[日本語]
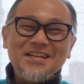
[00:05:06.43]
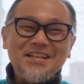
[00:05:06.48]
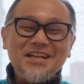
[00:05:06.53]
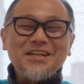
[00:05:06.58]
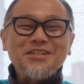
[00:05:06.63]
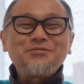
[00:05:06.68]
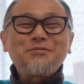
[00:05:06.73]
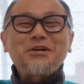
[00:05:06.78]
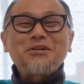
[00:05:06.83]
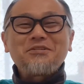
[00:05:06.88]
な
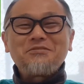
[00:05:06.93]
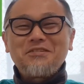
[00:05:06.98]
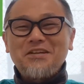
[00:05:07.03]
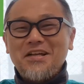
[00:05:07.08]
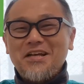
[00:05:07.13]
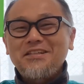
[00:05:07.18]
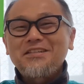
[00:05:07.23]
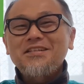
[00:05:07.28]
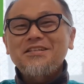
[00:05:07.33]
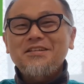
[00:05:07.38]
んうまく言え
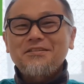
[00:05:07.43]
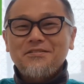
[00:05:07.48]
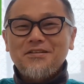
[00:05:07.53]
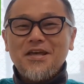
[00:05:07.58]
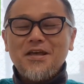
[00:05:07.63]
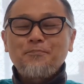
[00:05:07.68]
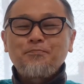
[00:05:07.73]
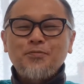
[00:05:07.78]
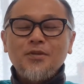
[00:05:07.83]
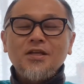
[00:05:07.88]
ないんですけど
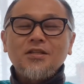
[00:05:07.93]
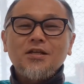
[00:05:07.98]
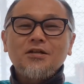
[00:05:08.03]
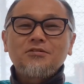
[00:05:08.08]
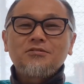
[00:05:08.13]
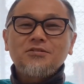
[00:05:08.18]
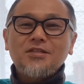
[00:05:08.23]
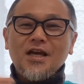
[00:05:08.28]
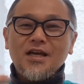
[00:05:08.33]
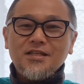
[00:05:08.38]
ねだか
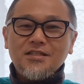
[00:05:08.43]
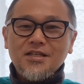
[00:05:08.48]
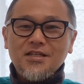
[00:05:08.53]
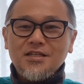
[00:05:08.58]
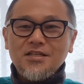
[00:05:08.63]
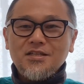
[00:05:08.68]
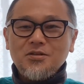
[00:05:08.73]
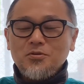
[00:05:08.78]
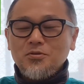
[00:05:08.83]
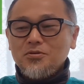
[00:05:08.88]
ら具体
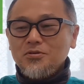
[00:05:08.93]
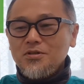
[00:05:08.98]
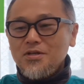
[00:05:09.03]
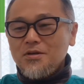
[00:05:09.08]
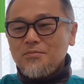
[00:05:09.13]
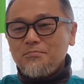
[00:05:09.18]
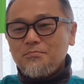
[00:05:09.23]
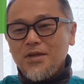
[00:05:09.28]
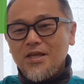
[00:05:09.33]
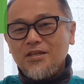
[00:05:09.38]
的にこ
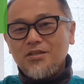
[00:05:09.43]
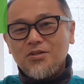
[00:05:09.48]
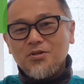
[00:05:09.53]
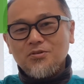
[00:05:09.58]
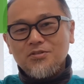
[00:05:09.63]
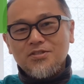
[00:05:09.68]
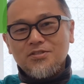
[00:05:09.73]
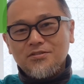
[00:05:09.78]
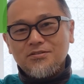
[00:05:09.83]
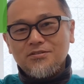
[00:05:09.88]
う勉
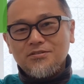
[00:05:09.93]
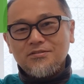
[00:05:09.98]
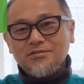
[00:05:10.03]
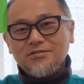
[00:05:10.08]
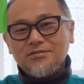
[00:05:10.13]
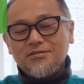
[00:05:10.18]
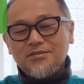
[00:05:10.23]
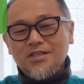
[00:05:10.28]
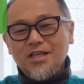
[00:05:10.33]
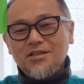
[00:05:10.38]
強するっ
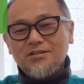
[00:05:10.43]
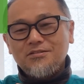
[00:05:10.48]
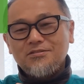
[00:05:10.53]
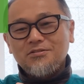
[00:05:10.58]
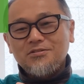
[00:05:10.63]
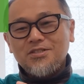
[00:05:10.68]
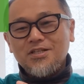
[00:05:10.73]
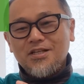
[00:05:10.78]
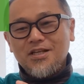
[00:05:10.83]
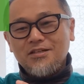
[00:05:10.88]
ていう
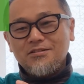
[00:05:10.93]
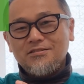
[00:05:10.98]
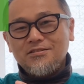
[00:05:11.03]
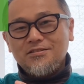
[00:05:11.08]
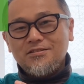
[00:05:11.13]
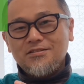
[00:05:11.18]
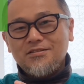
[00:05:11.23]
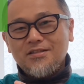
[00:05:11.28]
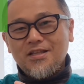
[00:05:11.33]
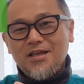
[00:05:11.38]
のじゃなくっ
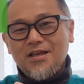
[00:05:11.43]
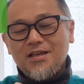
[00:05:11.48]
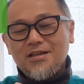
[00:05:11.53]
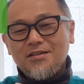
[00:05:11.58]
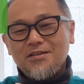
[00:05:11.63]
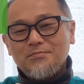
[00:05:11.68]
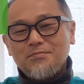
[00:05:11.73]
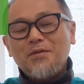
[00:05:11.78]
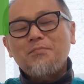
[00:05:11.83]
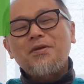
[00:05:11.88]

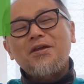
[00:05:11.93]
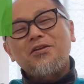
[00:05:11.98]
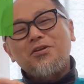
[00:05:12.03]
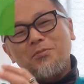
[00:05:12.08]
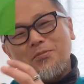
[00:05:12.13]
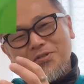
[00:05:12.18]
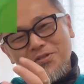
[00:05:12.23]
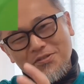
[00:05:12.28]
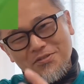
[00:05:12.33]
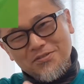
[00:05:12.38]
て、まあ、勉
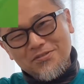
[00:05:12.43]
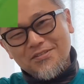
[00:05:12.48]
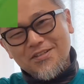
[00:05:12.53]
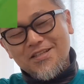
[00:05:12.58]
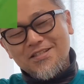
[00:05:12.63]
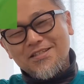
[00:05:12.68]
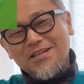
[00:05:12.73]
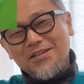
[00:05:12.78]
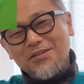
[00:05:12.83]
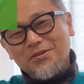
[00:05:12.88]
強もするん
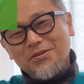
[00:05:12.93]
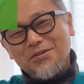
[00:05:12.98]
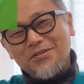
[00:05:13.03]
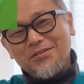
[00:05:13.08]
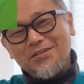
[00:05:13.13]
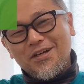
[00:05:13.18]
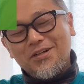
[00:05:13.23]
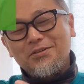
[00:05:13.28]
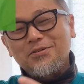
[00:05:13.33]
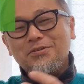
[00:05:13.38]
ですけ
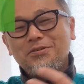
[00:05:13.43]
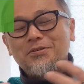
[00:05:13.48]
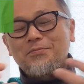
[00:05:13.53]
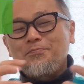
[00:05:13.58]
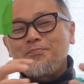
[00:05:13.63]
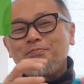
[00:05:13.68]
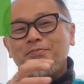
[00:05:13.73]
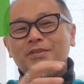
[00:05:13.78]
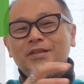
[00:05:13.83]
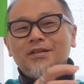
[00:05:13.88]
どあ
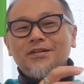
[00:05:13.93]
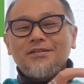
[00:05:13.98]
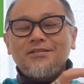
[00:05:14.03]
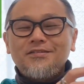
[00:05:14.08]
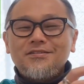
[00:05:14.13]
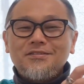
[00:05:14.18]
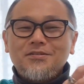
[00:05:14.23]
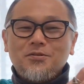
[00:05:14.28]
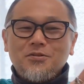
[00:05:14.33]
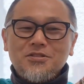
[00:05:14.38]
の
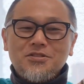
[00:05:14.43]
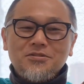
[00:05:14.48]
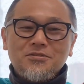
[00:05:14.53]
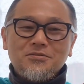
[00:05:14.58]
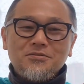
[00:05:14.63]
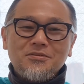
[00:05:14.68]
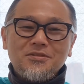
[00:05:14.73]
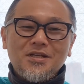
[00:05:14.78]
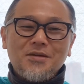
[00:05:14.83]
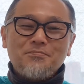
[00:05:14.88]
こっち
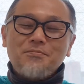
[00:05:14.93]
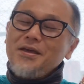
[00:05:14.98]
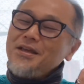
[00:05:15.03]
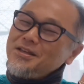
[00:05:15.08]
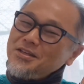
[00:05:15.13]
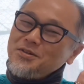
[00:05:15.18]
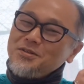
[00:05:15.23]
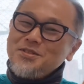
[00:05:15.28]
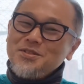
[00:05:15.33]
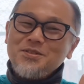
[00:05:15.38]
のいや
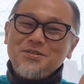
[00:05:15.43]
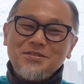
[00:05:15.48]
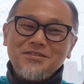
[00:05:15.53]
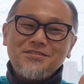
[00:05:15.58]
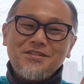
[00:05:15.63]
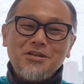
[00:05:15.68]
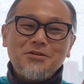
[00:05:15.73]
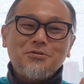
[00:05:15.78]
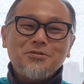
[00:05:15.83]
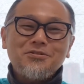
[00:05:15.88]
勉強す
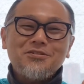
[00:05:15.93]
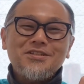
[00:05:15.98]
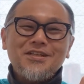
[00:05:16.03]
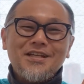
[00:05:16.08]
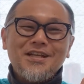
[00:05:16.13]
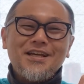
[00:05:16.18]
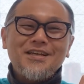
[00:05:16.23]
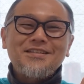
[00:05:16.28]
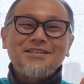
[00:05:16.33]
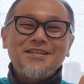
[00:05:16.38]
るっていうこと
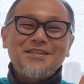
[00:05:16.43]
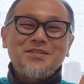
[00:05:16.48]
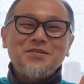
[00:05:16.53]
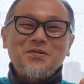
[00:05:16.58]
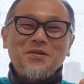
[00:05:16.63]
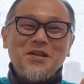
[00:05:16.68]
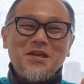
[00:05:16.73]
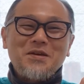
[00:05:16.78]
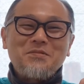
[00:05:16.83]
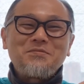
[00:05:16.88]
じゃないんです
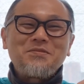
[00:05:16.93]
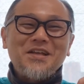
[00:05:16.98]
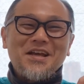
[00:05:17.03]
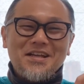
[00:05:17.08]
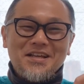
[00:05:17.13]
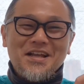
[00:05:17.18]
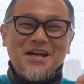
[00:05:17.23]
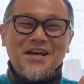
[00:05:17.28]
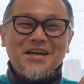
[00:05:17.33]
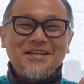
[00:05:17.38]
よねみた
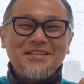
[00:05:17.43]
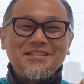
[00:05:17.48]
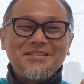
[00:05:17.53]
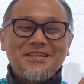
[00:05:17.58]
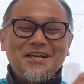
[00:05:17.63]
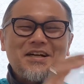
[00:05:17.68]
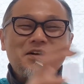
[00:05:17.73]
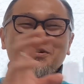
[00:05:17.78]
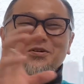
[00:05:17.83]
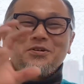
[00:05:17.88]
いな
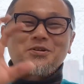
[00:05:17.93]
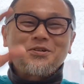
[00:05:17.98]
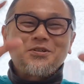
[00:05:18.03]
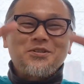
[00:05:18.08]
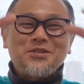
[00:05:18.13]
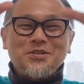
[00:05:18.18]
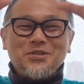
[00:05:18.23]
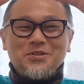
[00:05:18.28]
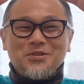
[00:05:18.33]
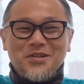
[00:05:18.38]
なんかこの
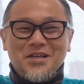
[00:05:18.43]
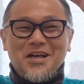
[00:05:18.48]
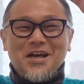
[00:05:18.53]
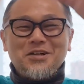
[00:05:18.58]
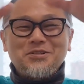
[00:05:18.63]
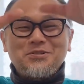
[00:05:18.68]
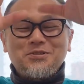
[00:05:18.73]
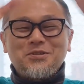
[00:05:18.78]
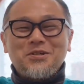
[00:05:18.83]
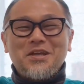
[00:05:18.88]
ちょっとね
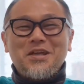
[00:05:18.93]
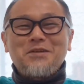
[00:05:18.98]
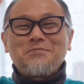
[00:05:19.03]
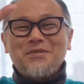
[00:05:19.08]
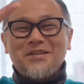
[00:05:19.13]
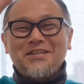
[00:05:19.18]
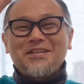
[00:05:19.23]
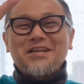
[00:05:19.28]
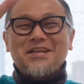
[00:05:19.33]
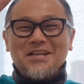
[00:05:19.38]

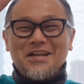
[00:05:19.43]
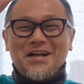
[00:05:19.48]
アウフヘーベン的な